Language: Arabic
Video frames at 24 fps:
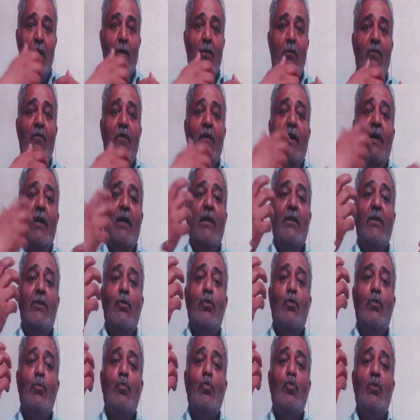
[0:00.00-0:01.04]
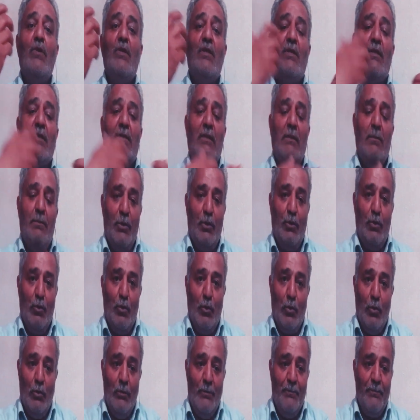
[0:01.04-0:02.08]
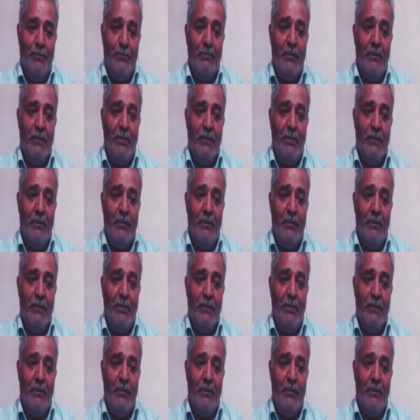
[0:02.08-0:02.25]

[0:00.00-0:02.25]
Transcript: فعلا الأمور استتبت له